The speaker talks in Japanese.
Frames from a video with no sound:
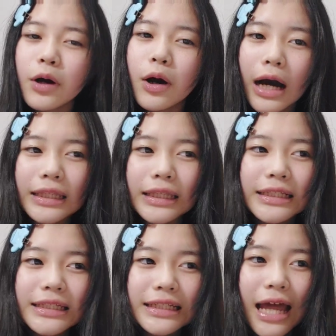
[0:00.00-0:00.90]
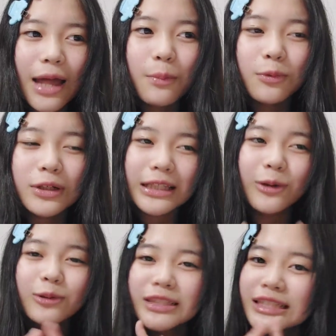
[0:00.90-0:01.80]
お話し会も来て
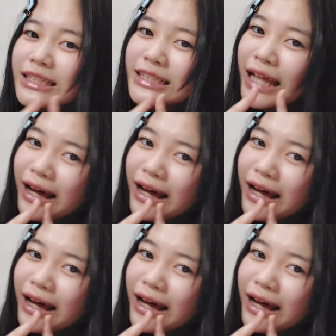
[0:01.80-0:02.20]
ほしいな。